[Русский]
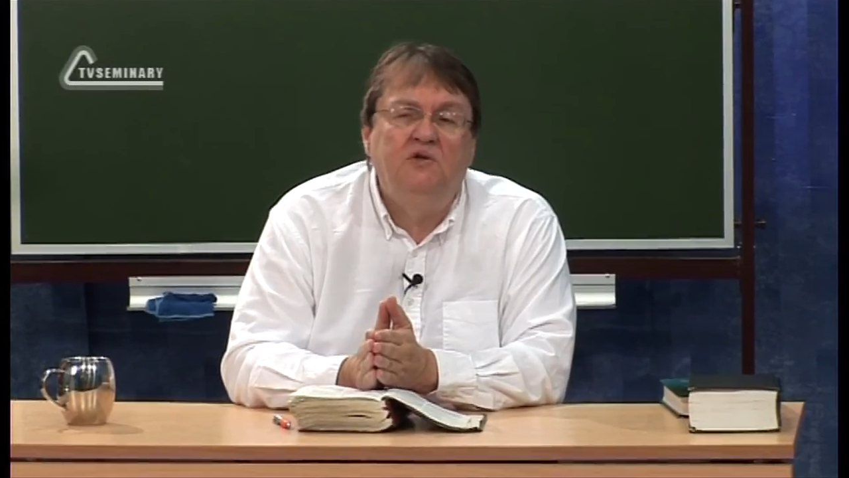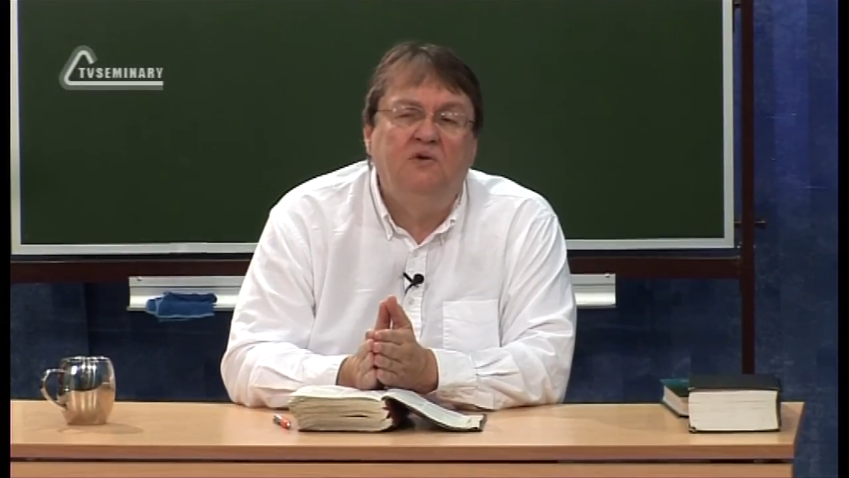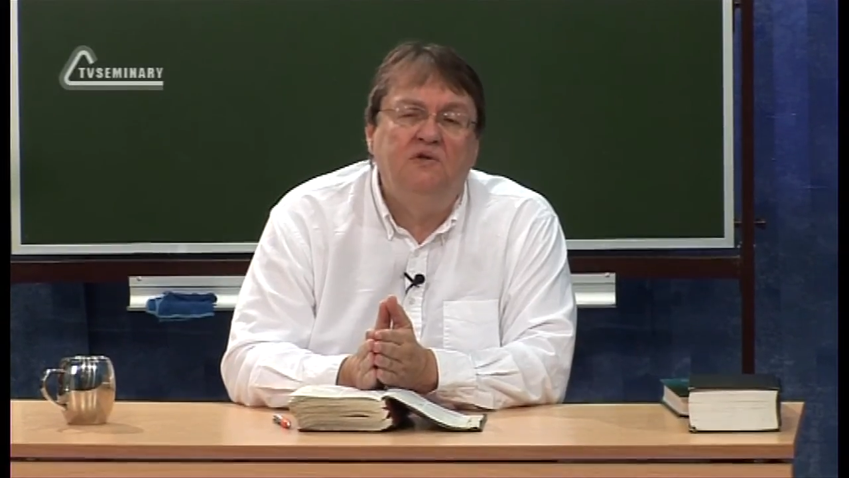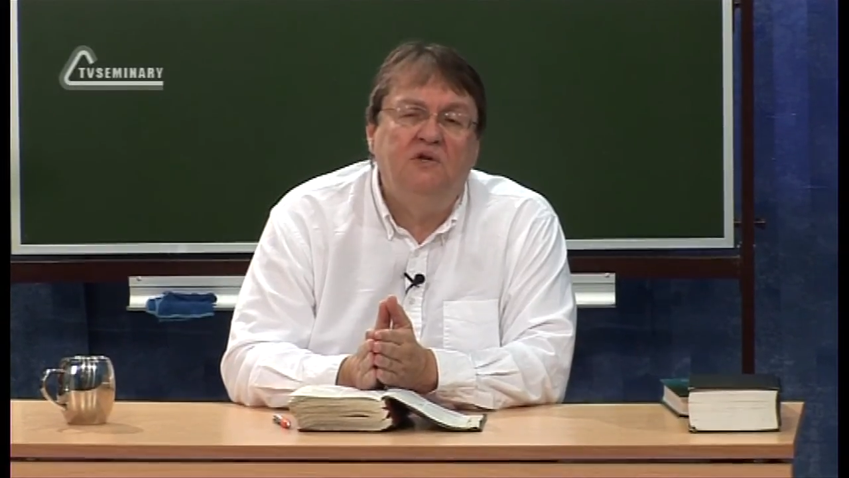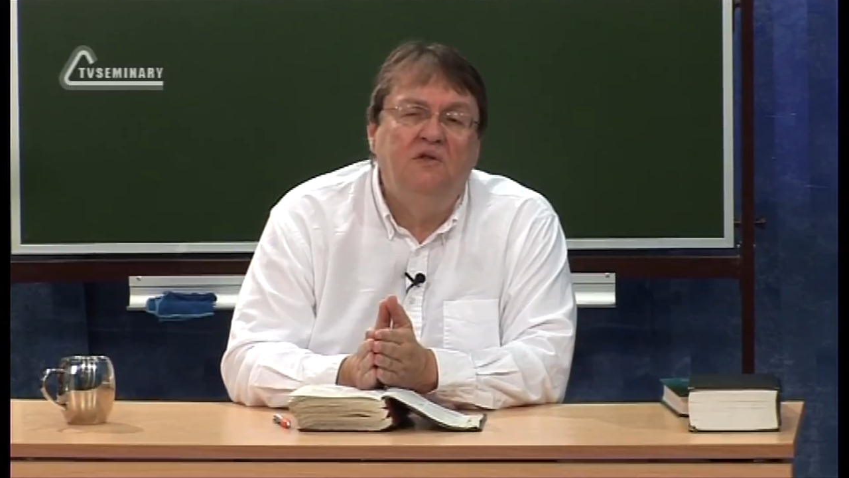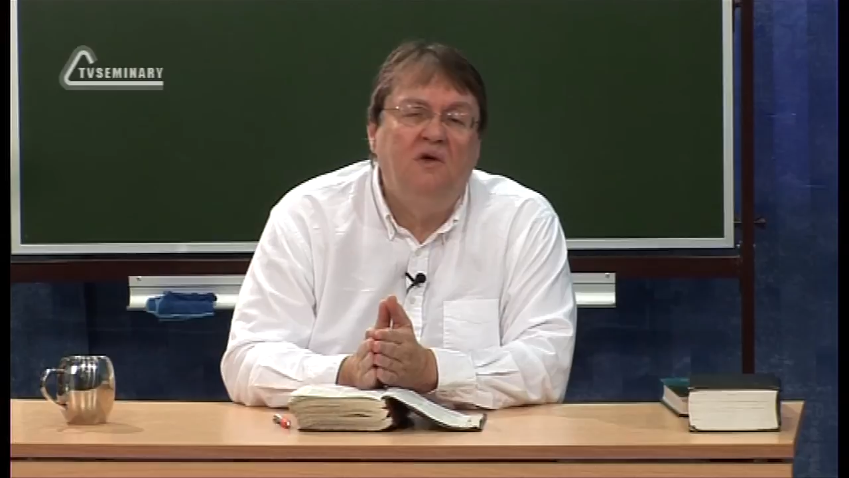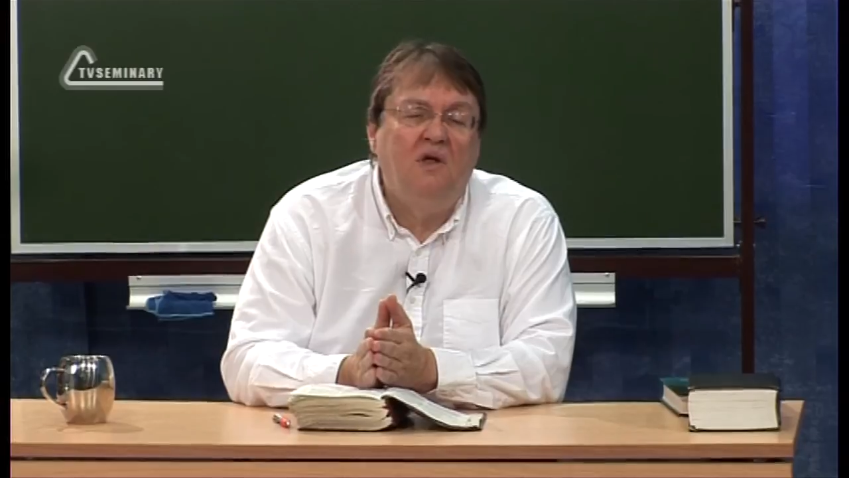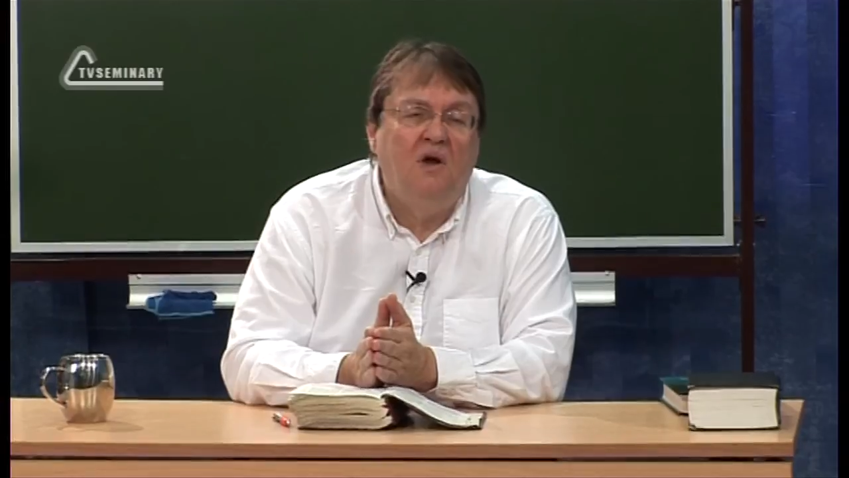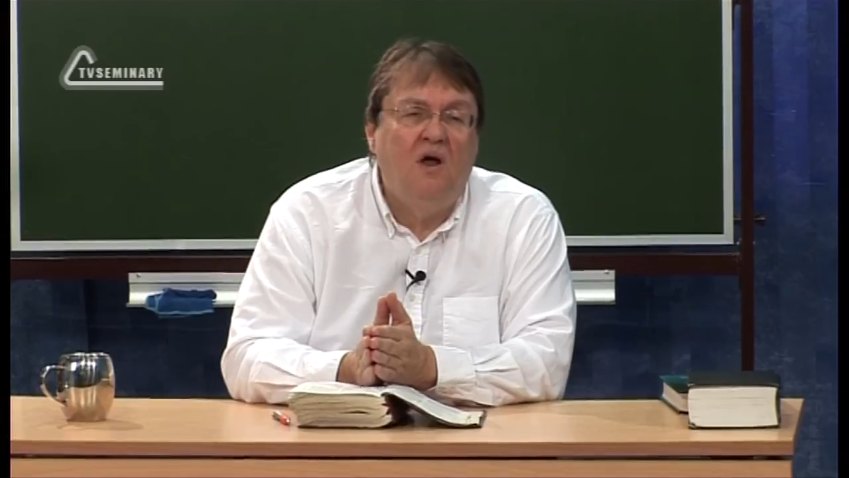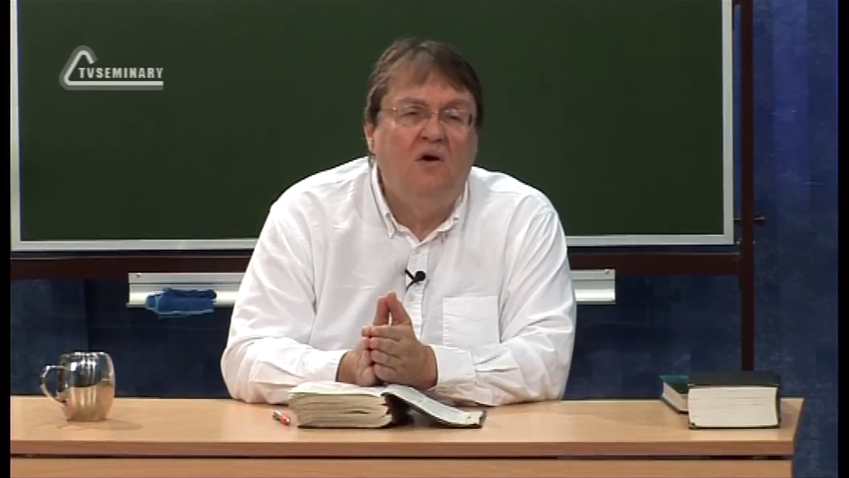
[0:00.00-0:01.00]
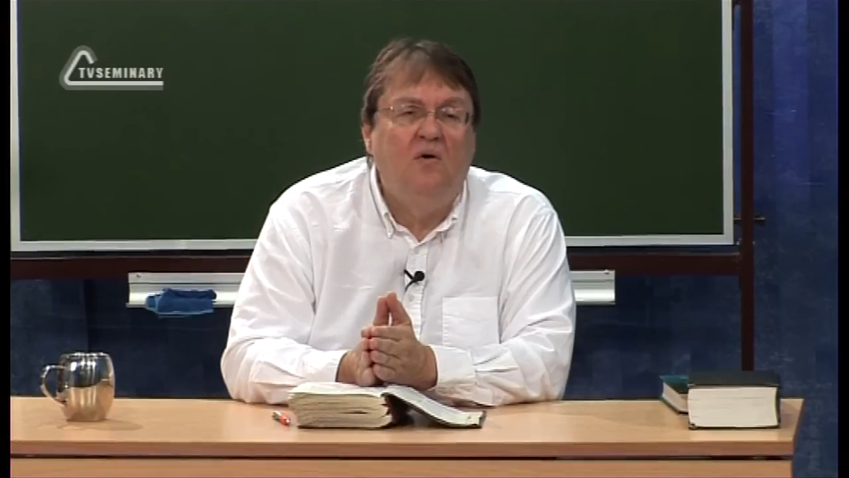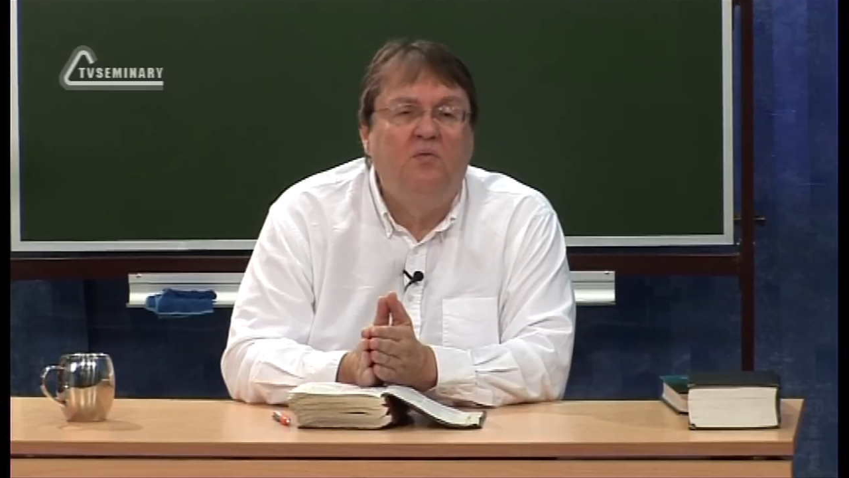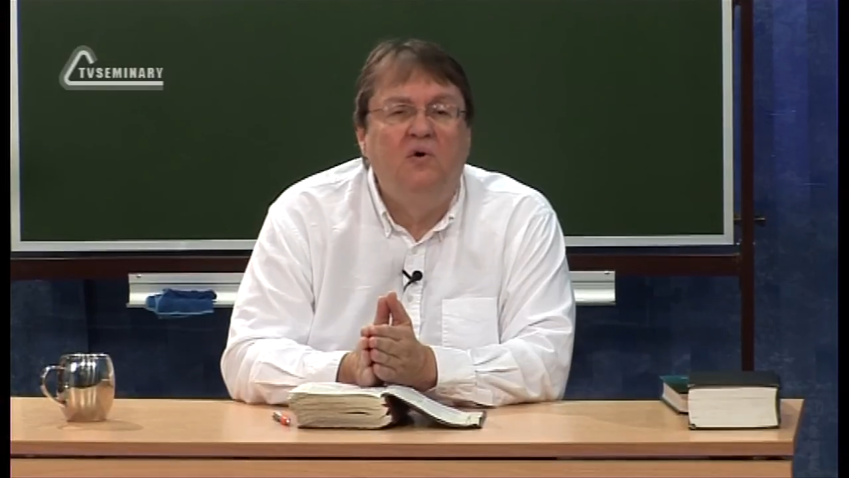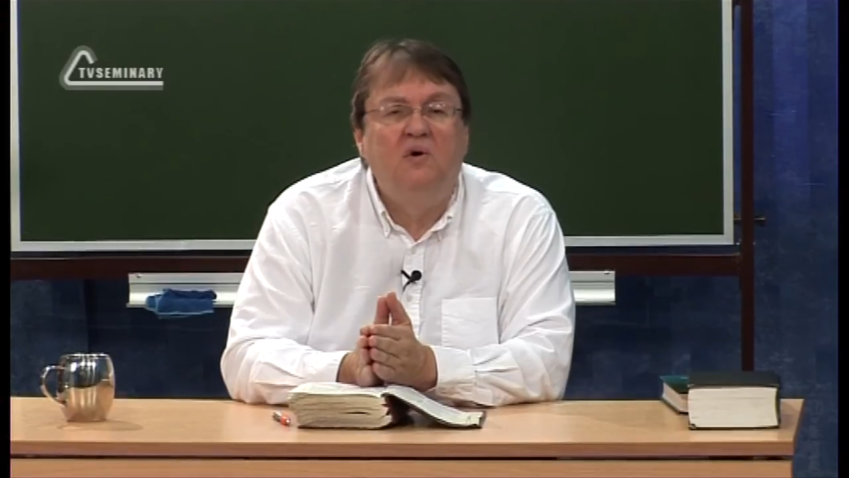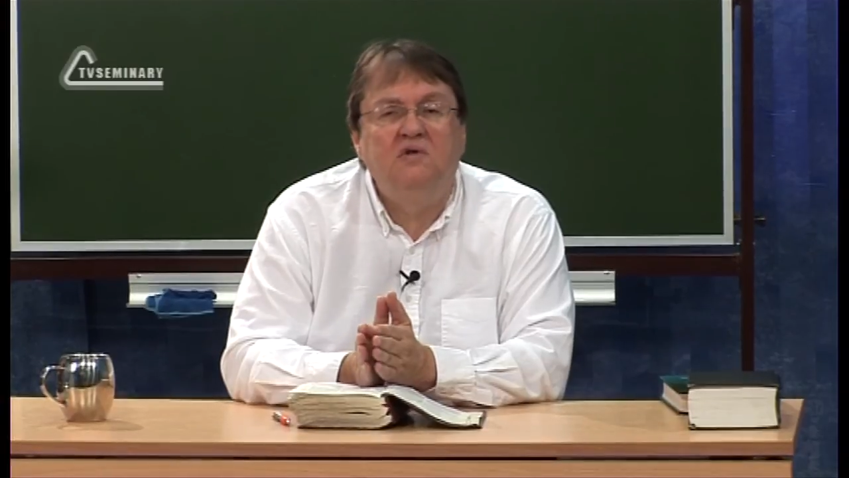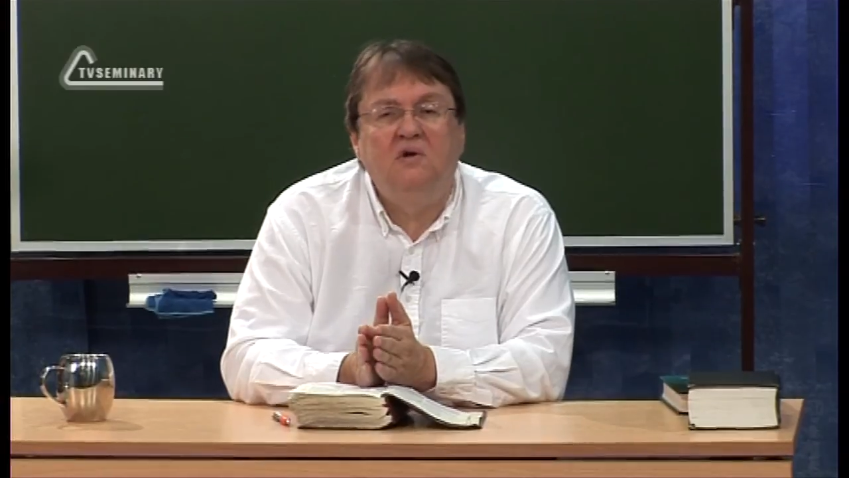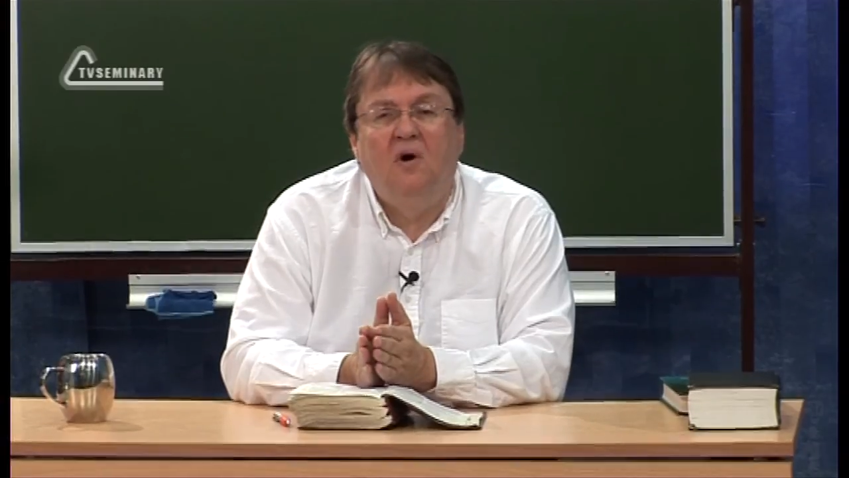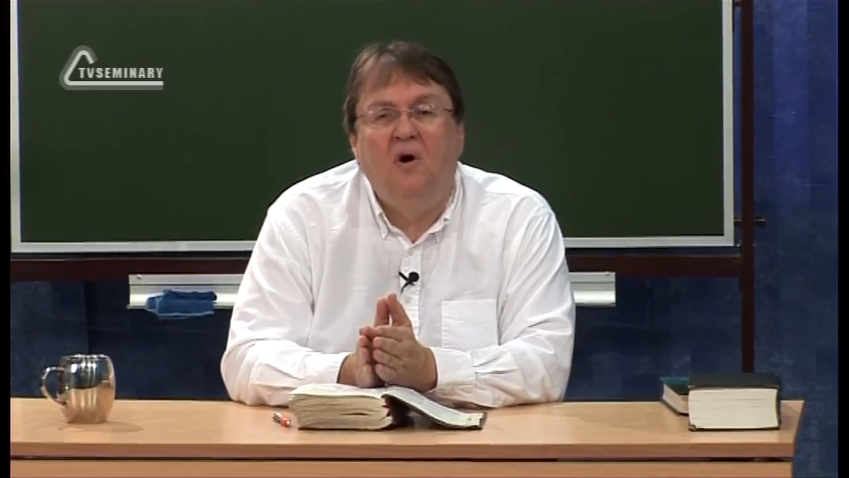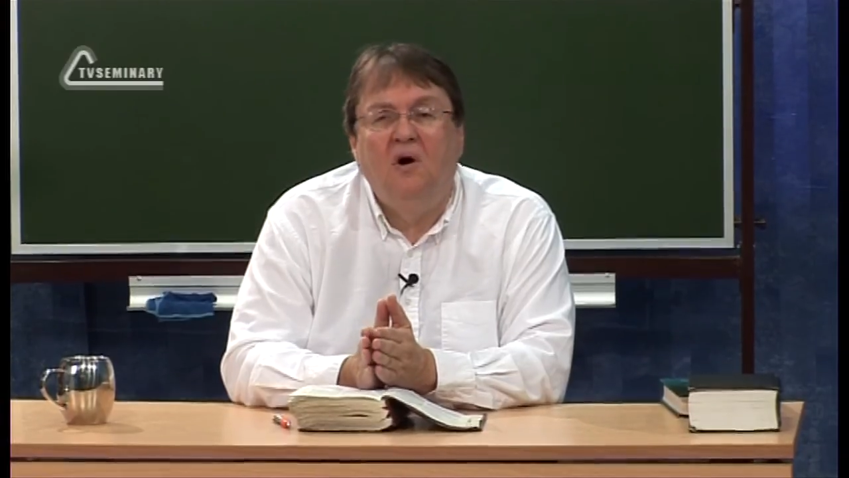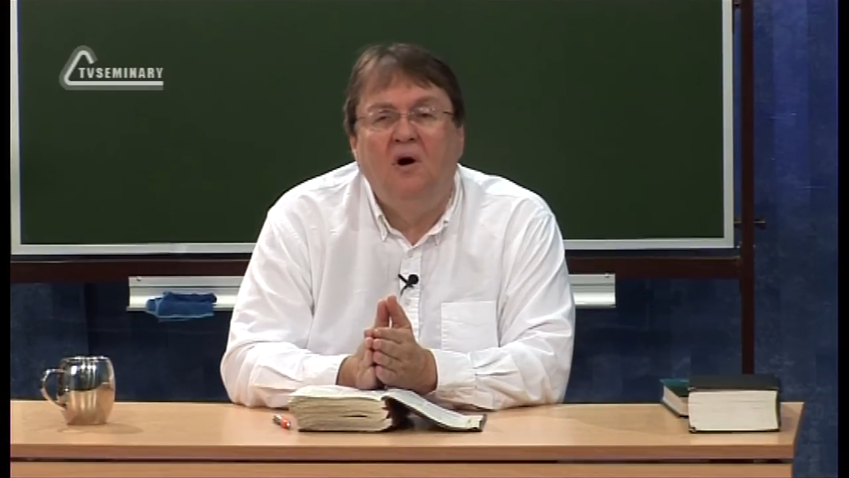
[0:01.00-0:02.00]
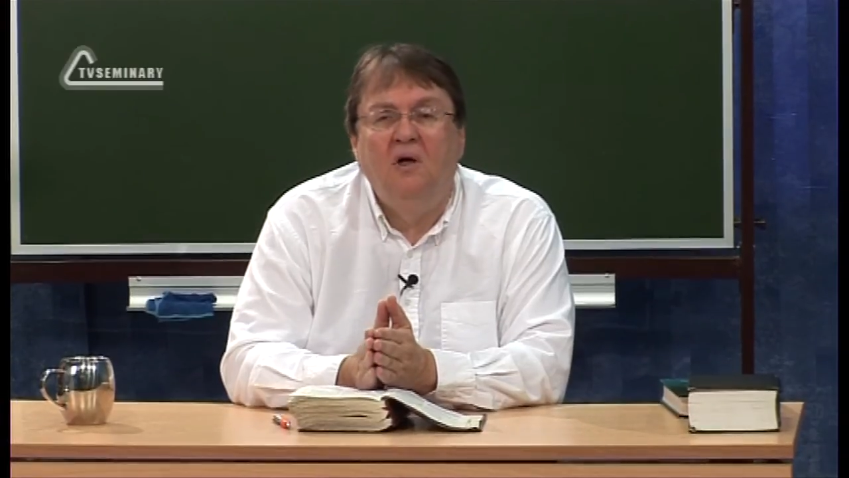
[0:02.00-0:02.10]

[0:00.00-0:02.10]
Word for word: В апокрифах есть и другие.